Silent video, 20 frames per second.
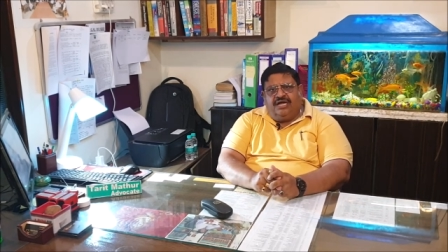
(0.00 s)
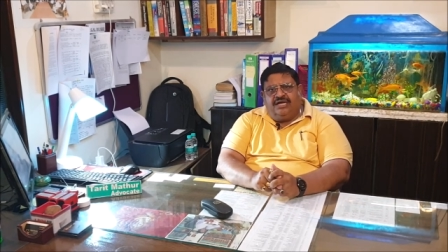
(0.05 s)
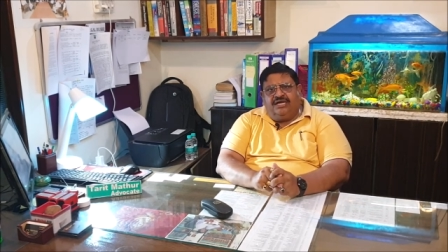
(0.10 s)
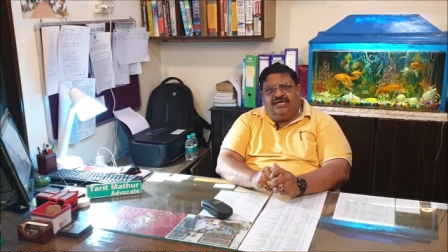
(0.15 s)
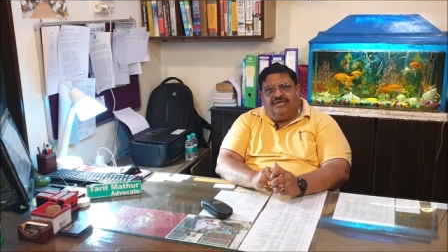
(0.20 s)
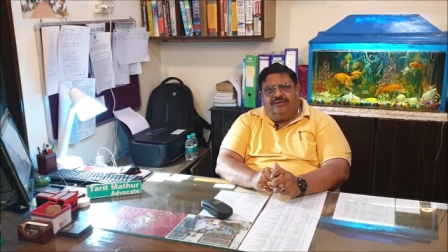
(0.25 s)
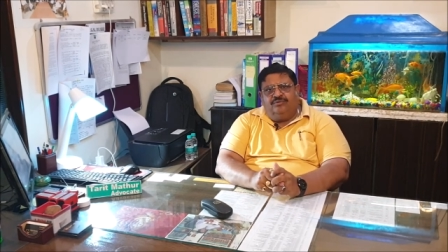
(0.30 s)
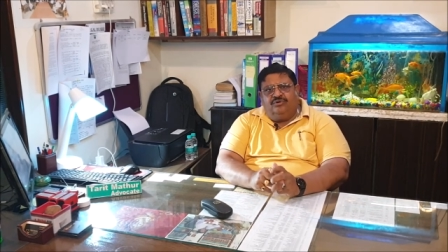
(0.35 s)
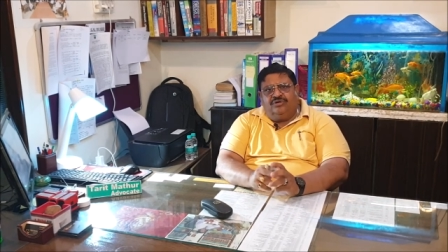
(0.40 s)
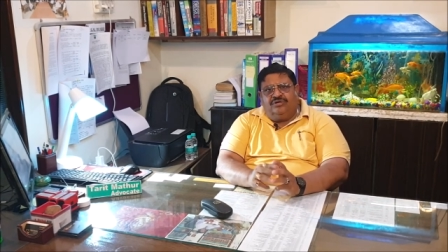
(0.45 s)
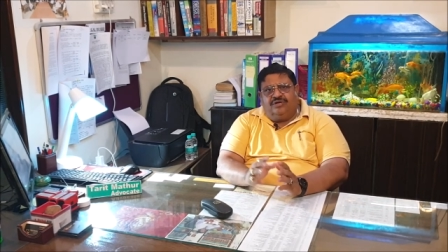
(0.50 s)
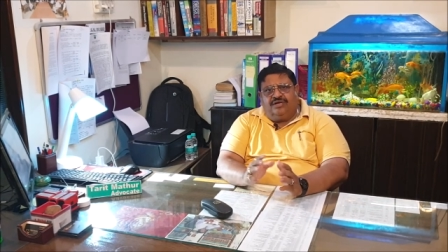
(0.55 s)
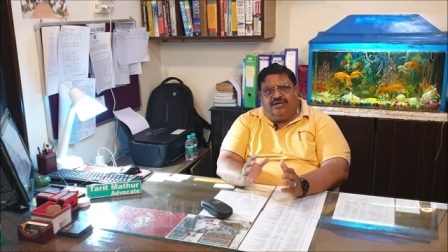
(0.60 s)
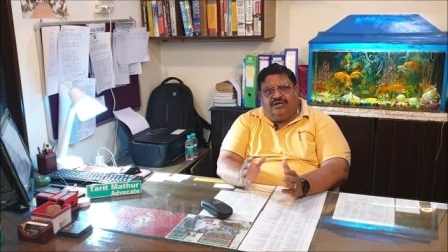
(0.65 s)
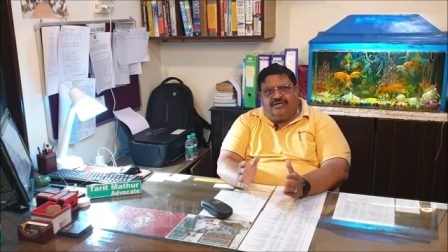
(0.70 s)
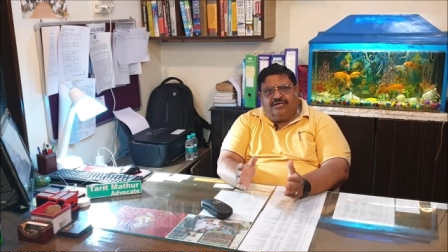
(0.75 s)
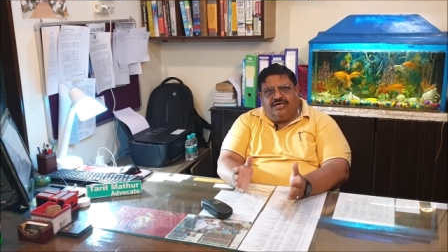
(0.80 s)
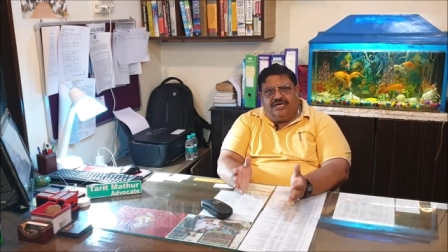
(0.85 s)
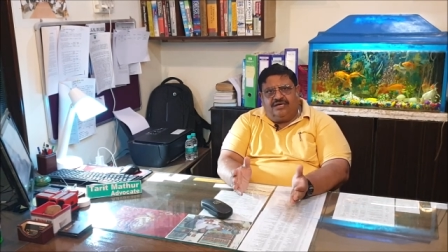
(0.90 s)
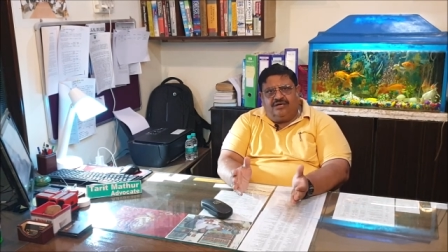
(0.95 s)
अगर हम उन
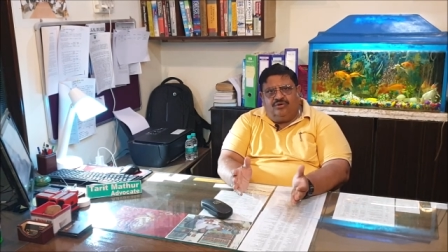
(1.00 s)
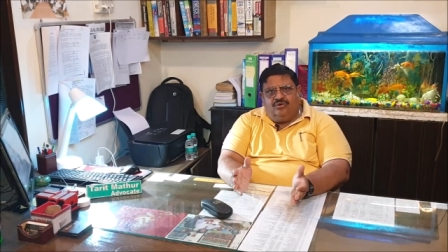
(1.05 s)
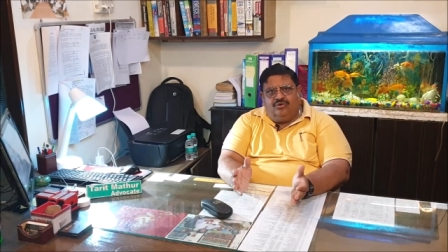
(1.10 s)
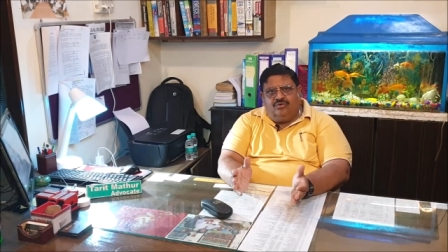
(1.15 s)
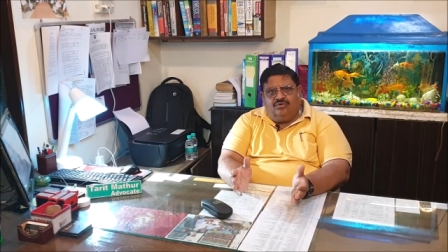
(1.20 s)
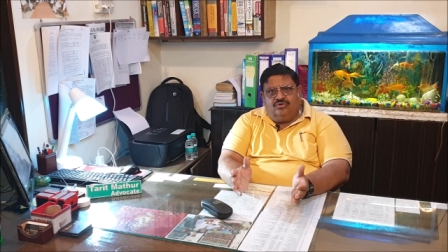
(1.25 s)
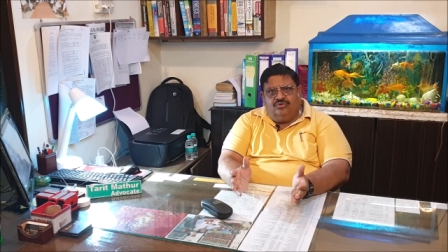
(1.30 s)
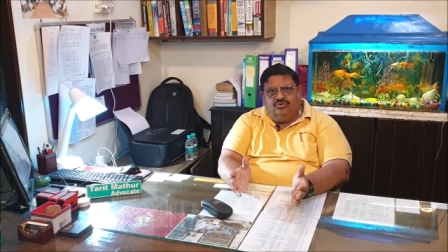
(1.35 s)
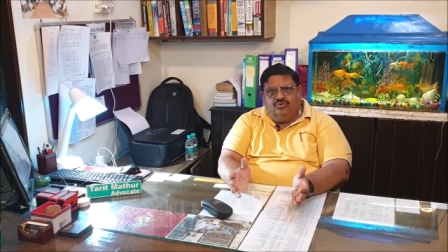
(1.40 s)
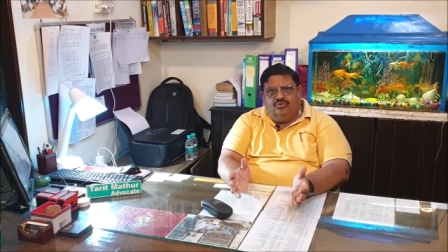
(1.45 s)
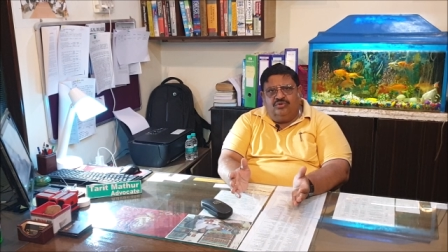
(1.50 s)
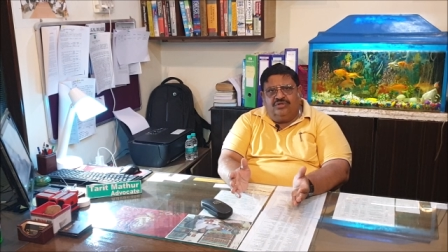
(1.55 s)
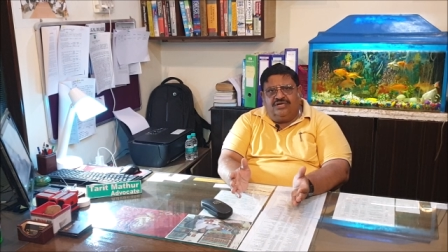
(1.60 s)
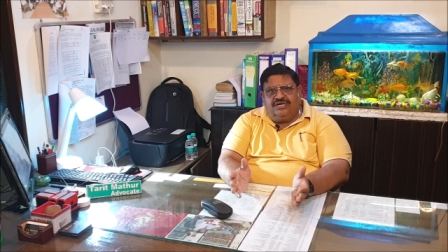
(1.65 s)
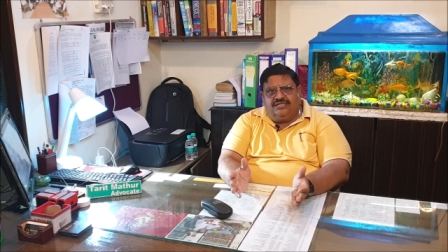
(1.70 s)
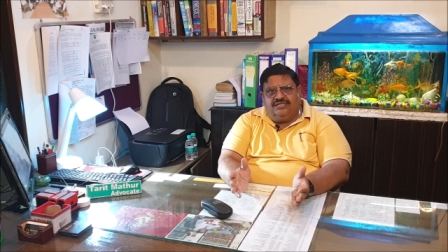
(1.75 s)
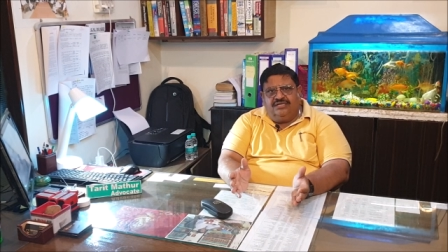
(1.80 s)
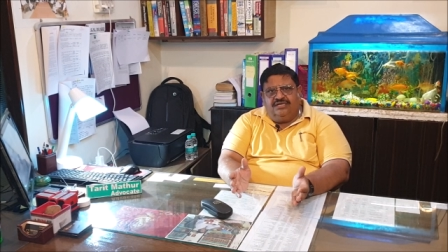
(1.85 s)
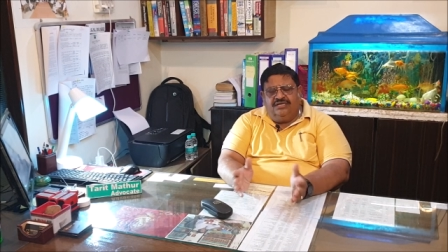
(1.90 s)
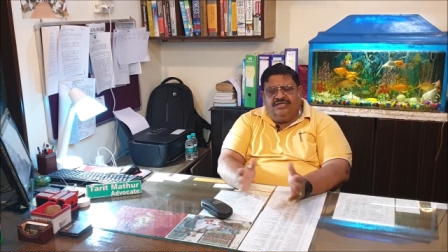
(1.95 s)
कारणों को दूर
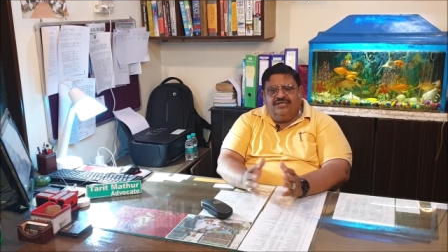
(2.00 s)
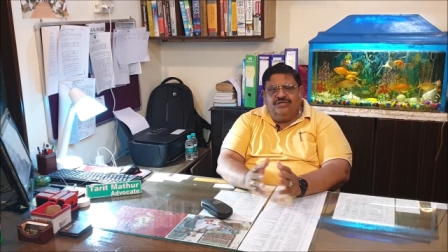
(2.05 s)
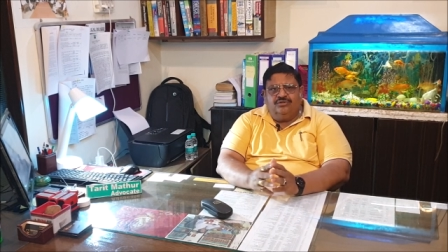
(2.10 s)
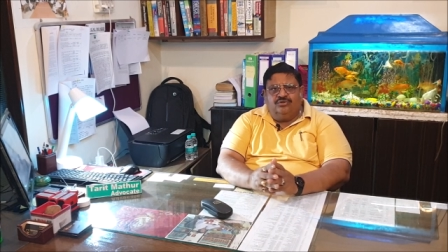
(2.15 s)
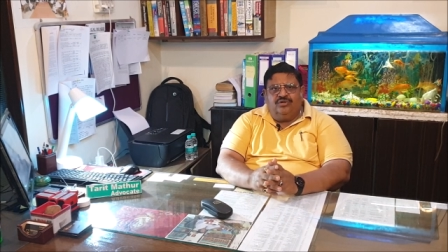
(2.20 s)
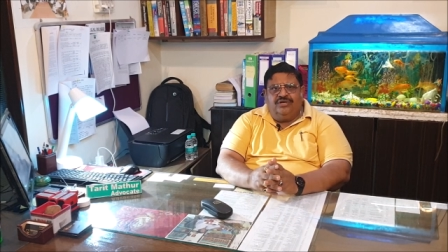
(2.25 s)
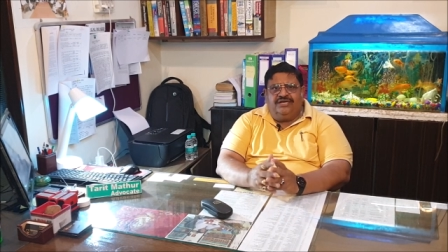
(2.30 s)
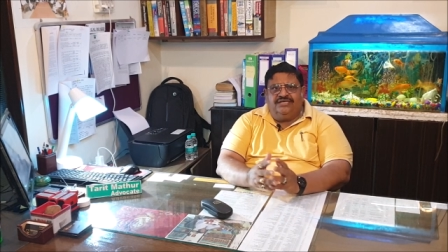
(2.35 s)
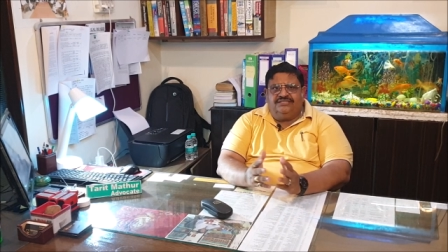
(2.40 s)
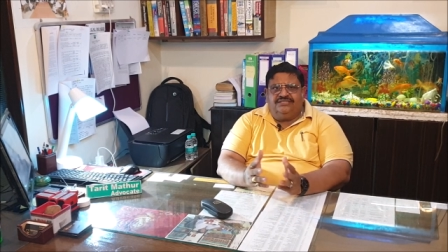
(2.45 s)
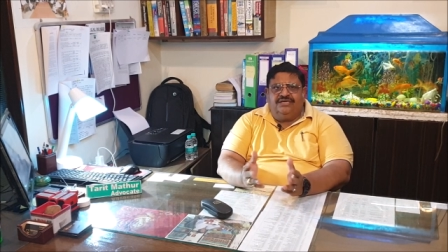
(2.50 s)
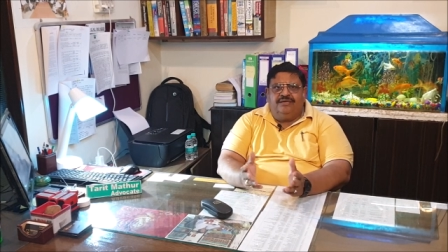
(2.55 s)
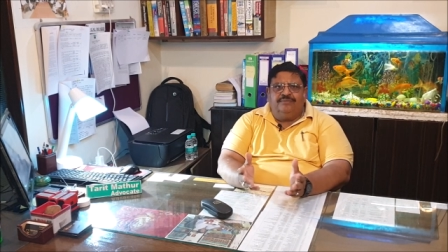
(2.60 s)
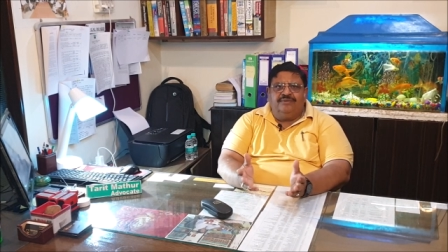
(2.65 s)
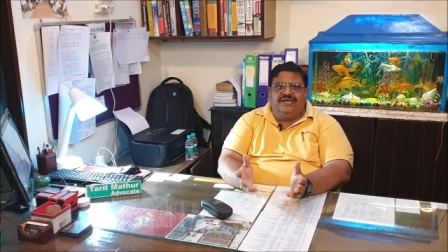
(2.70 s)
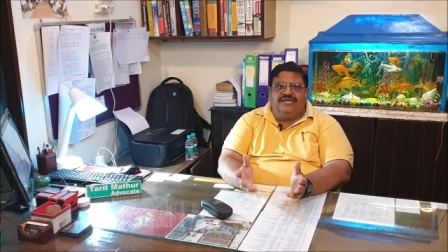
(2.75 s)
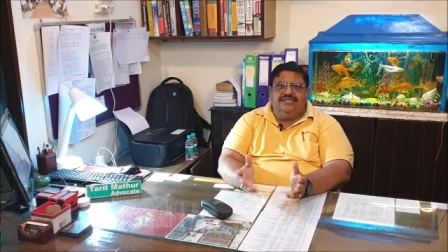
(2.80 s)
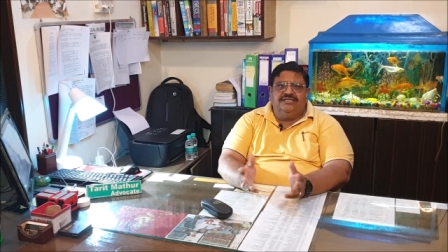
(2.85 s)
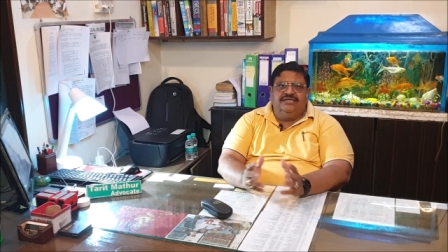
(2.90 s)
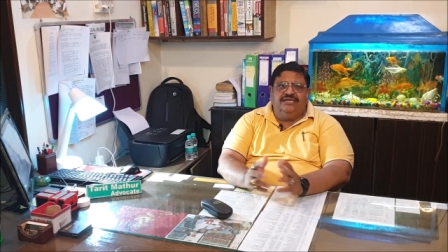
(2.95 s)
कर दें तो ऐसे
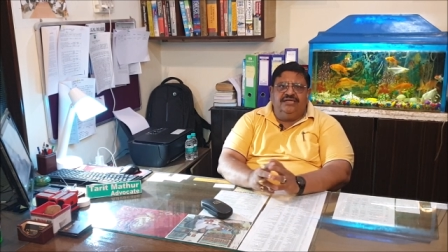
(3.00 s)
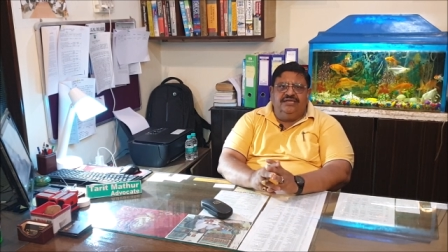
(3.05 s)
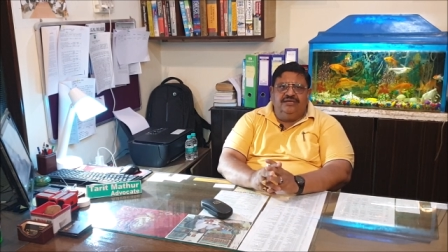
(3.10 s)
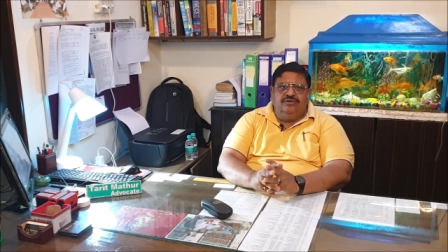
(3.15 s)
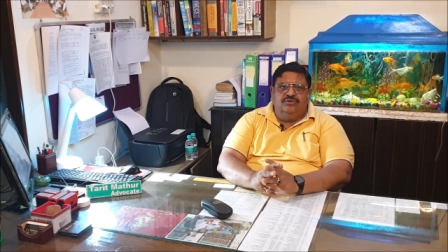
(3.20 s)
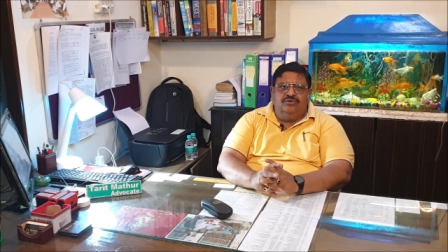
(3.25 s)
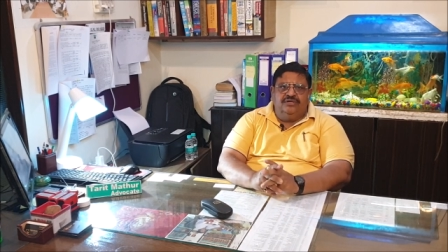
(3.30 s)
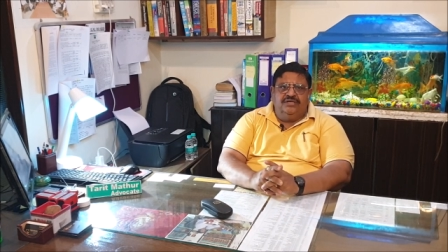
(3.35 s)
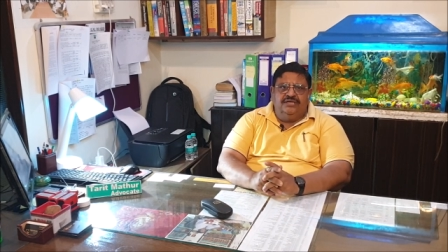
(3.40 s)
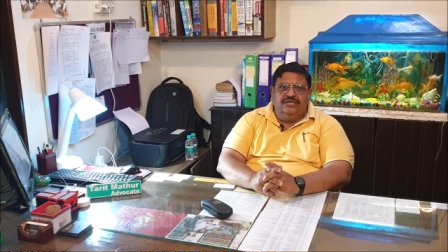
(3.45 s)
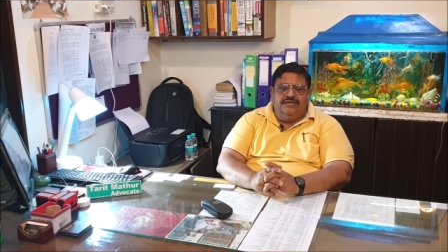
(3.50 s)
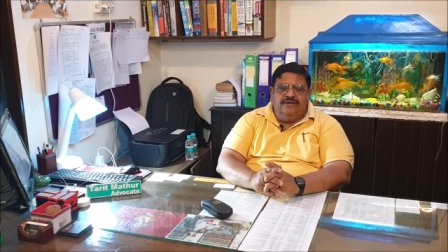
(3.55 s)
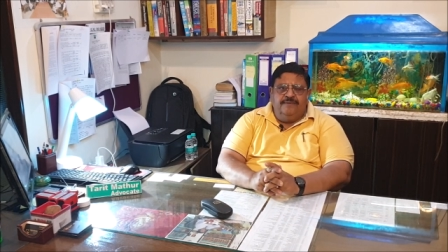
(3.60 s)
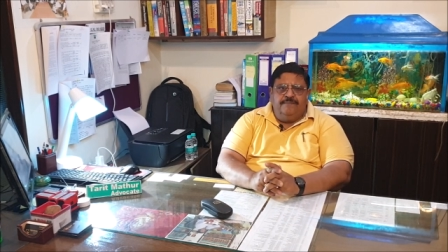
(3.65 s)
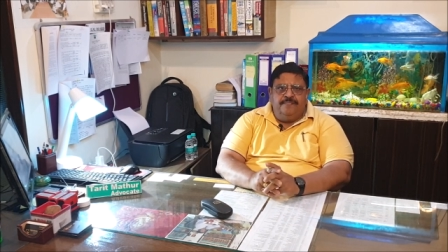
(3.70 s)
अपराध नहीं होंगे